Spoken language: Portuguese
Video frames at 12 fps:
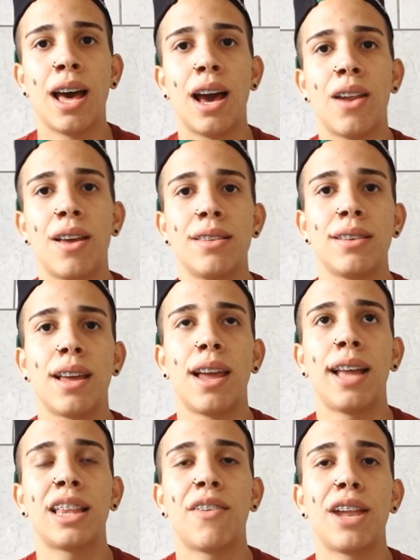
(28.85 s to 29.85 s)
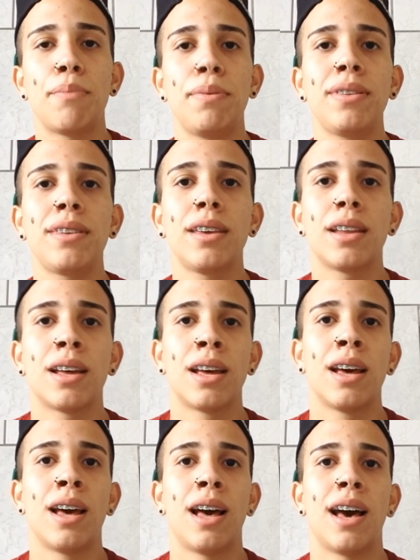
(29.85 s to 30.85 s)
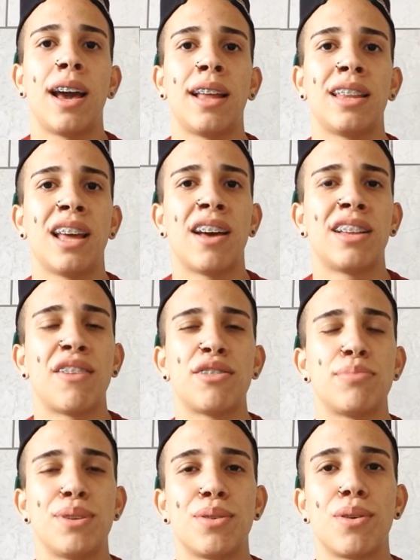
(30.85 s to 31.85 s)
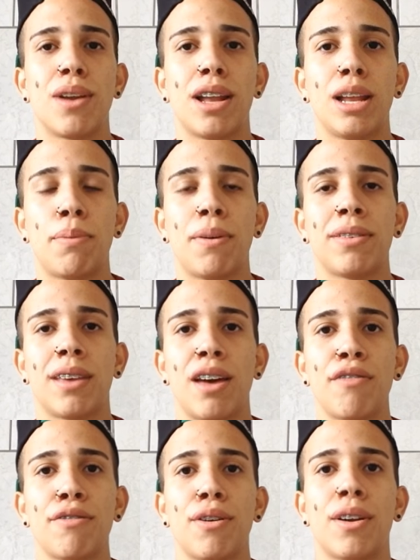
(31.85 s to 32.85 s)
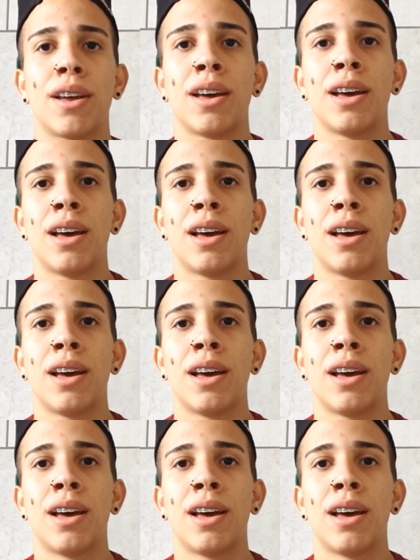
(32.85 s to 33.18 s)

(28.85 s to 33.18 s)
Aí nós ia lá e tava na piscina. Aí dava uns mergulhados e depois saía fora.